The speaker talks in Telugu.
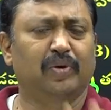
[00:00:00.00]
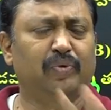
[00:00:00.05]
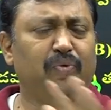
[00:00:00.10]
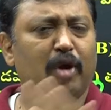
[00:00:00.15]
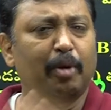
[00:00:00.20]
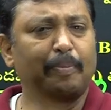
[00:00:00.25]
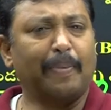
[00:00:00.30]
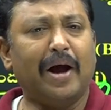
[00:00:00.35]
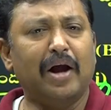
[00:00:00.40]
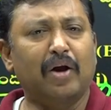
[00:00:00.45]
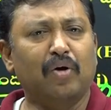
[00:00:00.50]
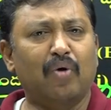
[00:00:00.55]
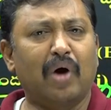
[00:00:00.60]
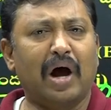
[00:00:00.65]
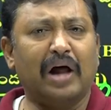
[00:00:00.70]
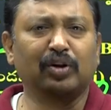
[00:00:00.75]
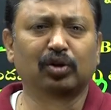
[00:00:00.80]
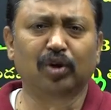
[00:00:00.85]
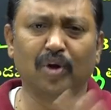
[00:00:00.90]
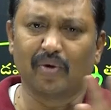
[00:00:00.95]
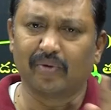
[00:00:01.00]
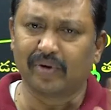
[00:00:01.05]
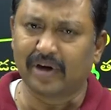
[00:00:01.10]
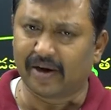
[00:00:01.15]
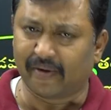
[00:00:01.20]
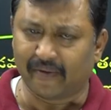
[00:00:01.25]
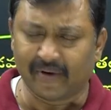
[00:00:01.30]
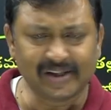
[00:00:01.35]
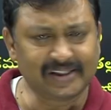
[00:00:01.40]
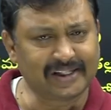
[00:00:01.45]
ద్వీపాలు అందులో
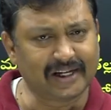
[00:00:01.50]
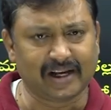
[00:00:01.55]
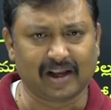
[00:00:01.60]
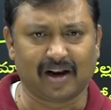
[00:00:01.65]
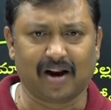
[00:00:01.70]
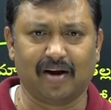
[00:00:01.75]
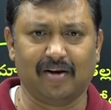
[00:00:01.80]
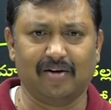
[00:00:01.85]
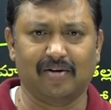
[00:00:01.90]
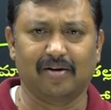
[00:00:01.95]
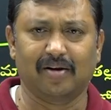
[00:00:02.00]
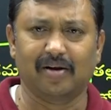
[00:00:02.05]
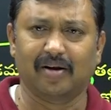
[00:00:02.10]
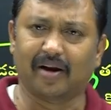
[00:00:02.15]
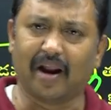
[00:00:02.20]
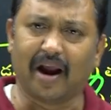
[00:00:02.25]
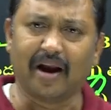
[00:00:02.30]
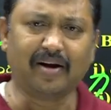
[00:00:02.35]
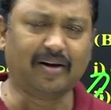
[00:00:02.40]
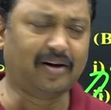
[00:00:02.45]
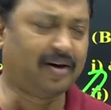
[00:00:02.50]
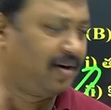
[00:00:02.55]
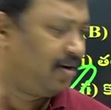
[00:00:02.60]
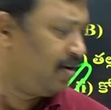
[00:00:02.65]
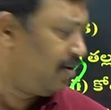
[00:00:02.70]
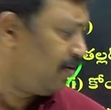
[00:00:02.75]
ఉన్నటువంటి శిఖరాలు రైట్